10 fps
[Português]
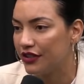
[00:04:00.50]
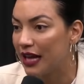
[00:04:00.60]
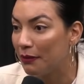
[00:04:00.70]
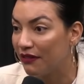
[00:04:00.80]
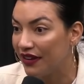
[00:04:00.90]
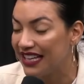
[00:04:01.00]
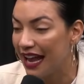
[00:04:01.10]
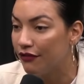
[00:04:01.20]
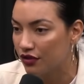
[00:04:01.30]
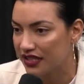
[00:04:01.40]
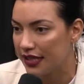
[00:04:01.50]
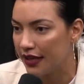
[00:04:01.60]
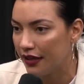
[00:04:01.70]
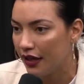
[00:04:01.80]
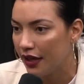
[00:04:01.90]
Dá pra ver que é
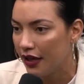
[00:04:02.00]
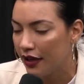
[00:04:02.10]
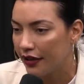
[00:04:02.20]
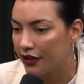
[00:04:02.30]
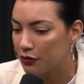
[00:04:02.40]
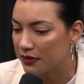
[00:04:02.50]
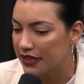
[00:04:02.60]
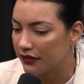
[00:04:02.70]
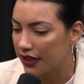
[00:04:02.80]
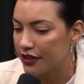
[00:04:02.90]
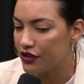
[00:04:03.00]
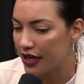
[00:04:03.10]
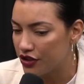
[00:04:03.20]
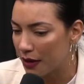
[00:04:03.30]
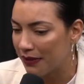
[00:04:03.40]
você. Uhum. Que, tipo assim, tem
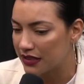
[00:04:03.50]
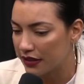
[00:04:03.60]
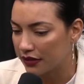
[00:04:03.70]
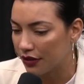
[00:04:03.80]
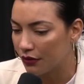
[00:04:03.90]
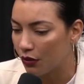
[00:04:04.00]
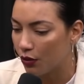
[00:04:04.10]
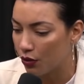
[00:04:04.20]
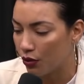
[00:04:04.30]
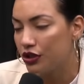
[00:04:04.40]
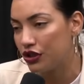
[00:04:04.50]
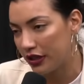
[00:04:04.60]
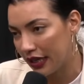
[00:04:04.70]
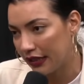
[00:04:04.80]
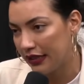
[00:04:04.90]
gente apresentando hoje,
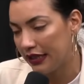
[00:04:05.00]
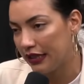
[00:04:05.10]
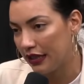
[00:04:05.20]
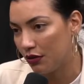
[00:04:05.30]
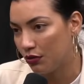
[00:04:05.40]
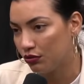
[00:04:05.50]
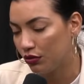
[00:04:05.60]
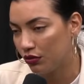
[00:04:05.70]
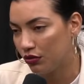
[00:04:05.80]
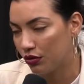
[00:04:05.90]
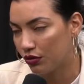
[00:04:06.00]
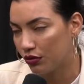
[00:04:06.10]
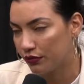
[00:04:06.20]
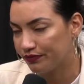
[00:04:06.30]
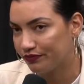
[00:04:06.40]
né? Que eu
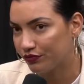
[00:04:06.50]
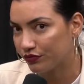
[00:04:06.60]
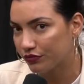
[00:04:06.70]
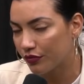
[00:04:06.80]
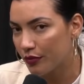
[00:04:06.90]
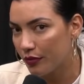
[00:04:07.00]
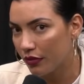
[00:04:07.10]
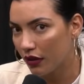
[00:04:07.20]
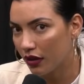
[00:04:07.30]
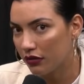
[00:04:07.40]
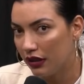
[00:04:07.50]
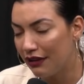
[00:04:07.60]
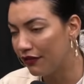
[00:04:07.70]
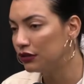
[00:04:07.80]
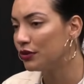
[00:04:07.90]
tô
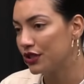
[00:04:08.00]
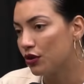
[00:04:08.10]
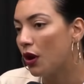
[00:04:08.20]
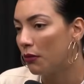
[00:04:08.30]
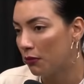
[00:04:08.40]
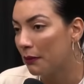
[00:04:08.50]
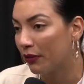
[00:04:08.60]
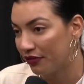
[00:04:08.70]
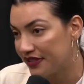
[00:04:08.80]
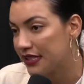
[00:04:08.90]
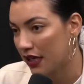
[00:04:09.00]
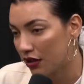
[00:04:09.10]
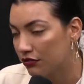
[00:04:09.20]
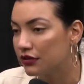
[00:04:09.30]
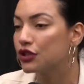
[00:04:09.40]
levando isso como uma
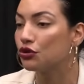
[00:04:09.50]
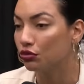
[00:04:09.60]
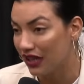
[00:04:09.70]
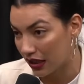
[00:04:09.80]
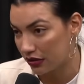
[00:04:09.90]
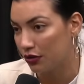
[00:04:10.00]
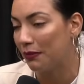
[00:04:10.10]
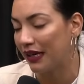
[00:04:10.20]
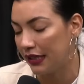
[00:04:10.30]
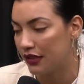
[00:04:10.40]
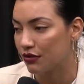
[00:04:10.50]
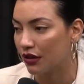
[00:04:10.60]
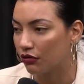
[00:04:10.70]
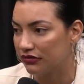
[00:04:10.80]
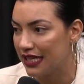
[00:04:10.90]
profissão, Sim, estudando claro. para que isso
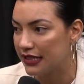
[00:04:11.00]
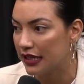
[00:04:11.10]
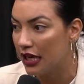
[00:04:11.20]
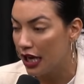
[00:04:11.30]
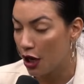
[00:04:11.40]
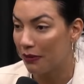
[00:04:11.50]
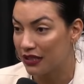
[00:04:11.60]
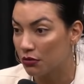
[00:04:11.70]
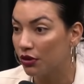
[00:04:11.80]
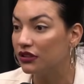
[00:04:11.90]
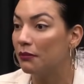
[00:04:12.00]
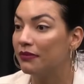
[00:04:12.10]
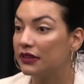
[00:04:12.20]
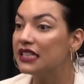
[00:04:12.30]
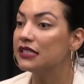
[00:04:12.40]
aconteça, eu presto muita
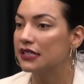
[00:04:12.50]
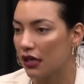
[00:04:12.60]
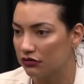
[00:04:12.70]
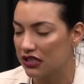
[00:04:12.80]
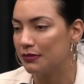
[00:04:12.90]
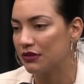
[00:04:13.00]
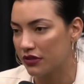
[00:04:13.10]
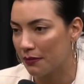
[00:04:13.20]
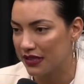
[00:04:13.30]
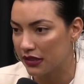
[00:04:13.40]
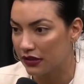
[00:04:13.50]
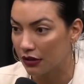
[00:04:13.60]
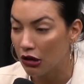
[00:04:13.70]
atenção nas pessoas apresentando.